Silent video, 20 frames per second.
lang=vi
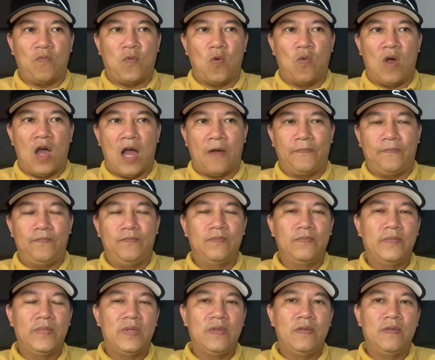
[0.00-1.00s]
phù hợp
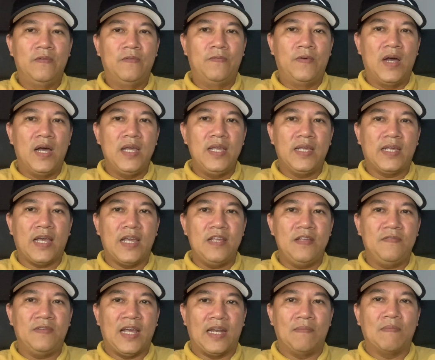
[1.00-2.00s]
với
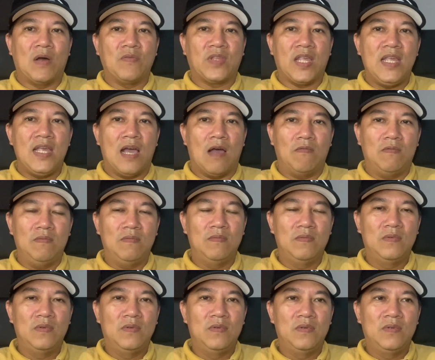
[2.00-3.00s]
cái ngành báo chí không
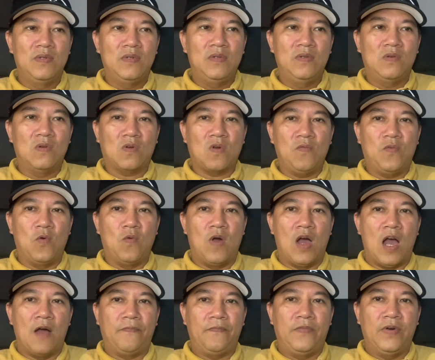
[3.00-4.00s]
nó có phù
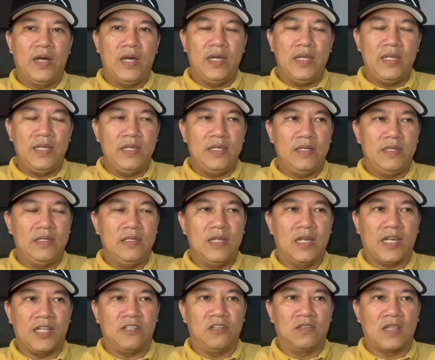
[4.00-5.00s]
hợp với
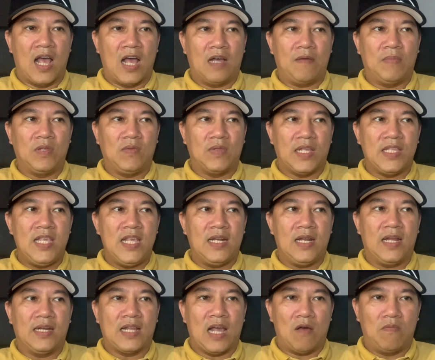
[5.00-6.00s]
những cái sự thật mà chúng ta viết
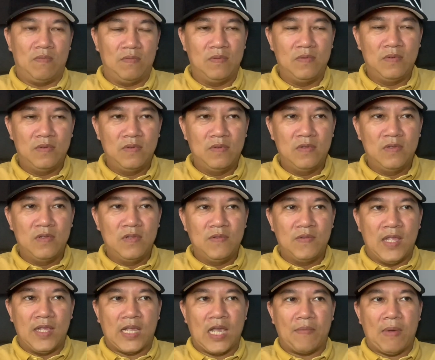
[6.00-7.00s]
lên không
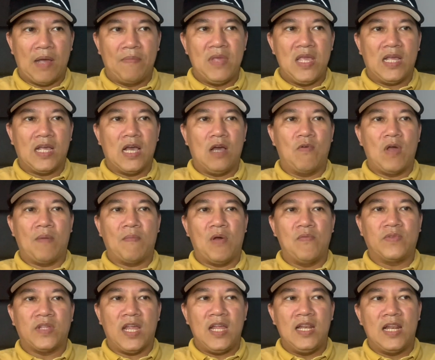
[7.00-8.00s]
thì các bạn biết cơ quan
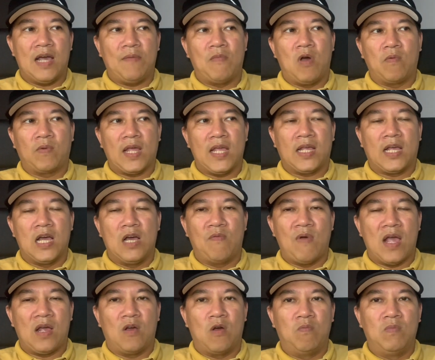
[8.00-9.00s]
báo chí là một cái cơ
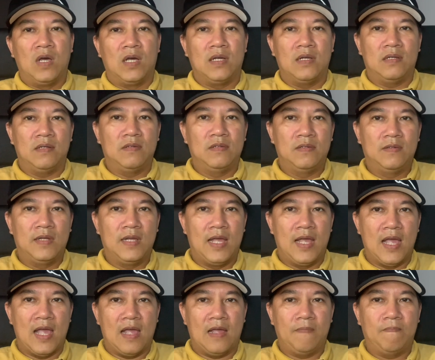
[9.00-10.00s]
quan ngôn luận
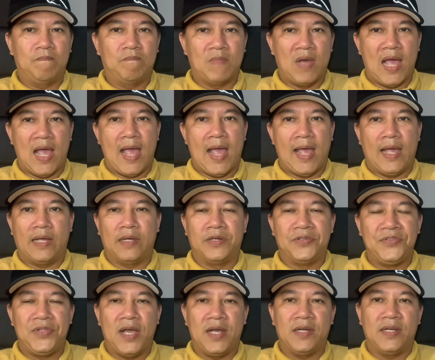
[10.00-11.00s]
ha, mà
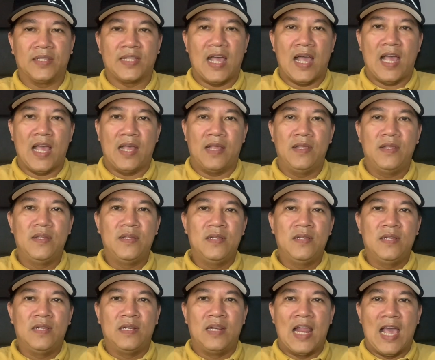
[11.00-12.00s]
người dân người ta
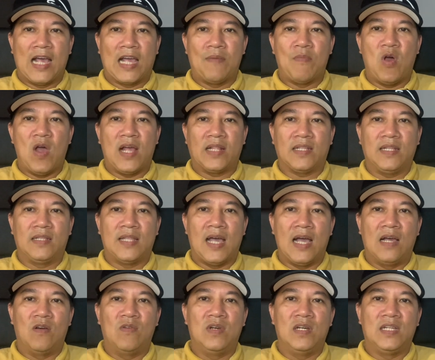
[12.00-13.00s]
là cái báo ăn tinh
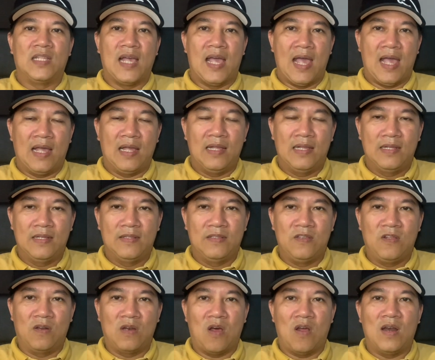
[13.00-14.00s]
thần của người ta
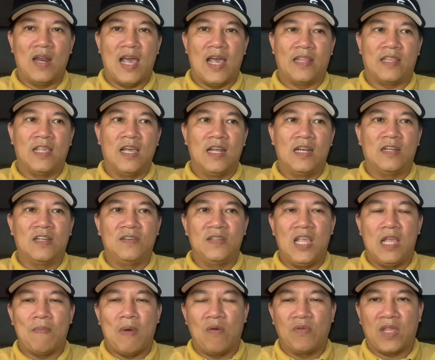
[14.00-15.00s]
do đó là trên cương
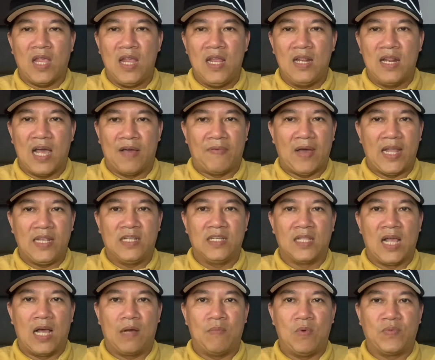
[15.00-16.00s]
vị báo chí là phải sự
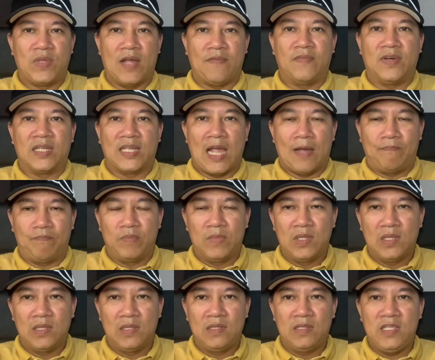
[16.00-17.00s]
thật 100%
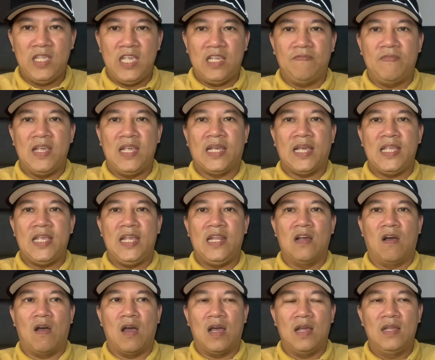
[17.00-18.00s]
viết vì cái gì
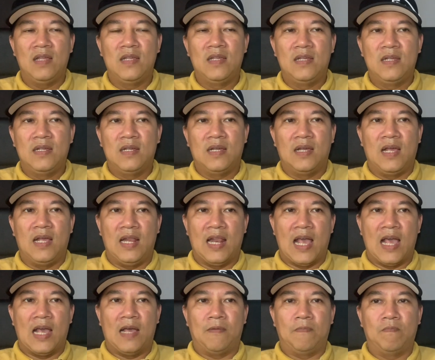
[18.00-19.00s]
đó hay
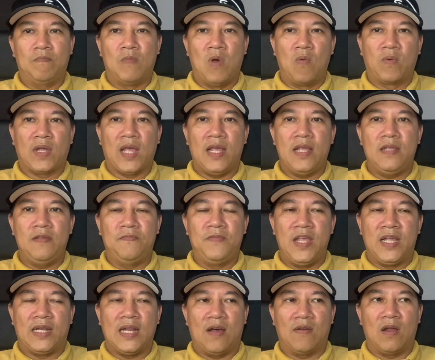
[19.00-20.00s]
là một cái
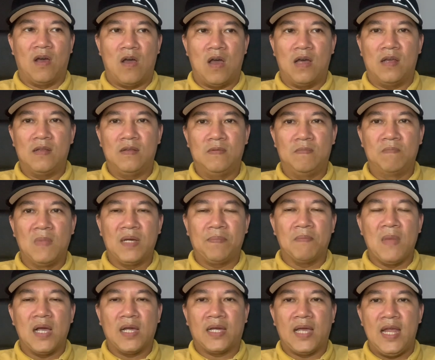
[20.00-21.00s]
việc nào đó bất
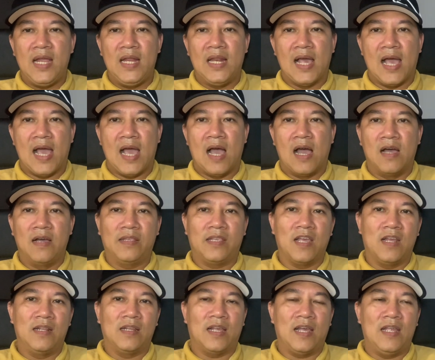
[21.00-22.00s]
bất kỳ là ở
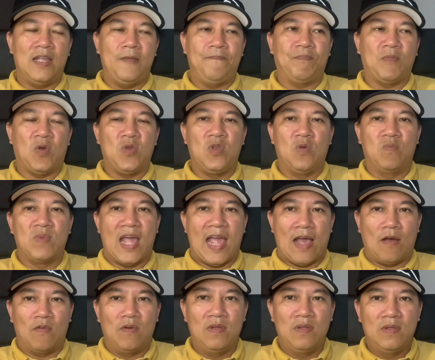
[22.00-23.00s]
trên cái nội dung
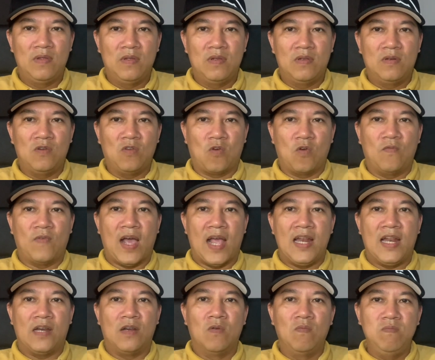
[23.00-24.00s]
nào nó không
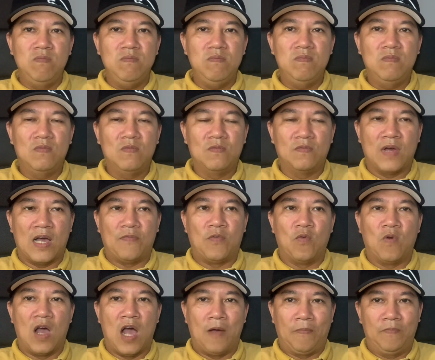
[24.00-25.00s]
phải là đúng và
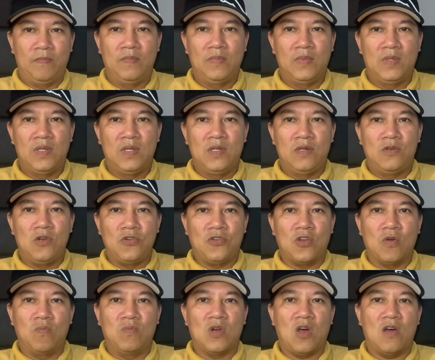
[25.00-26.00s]
phù hợp nói
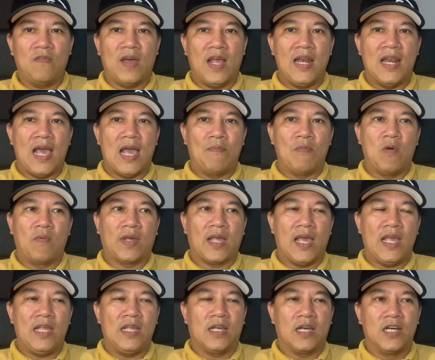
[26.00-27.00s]
chung nó phải là một
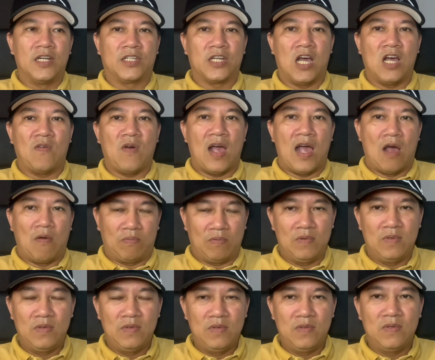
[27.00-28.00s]
cái cơ sở khoa học
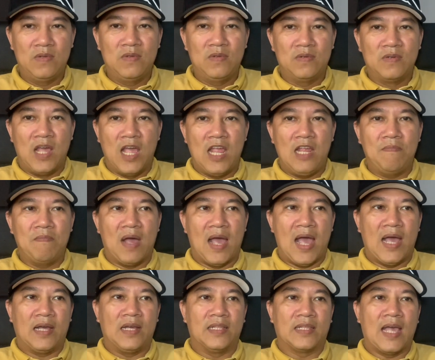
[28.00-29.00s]
để
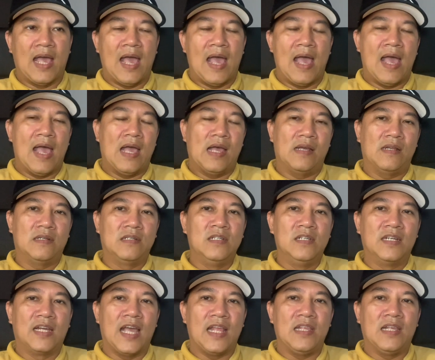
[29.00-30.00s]
mà người ta
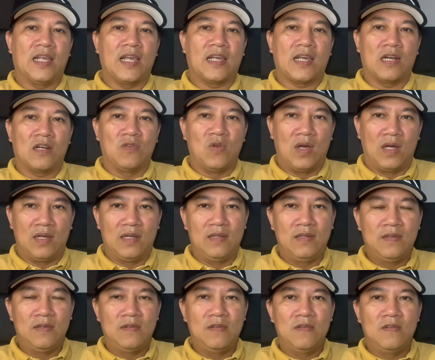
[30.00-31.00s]
đưa ra những cái kết luận
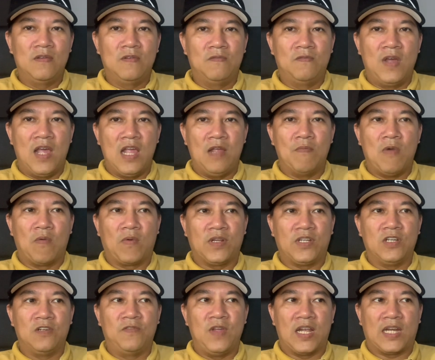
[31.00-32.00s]
về một cái
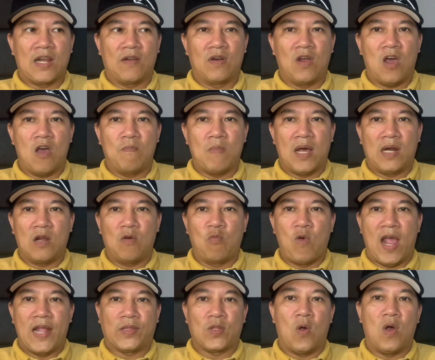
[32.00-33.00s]
sự việc nào đó mà nó
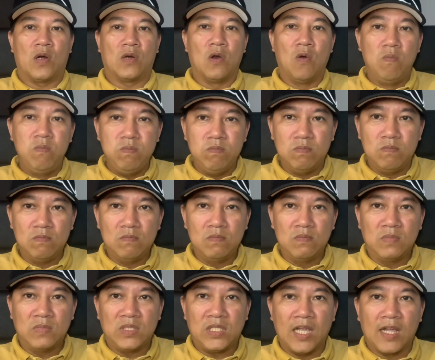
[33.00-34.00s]
hoàn toàn đúng
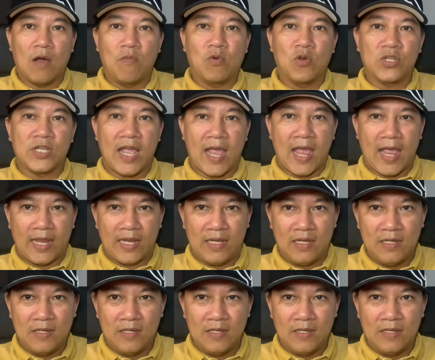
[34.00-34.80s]
chứ không có sai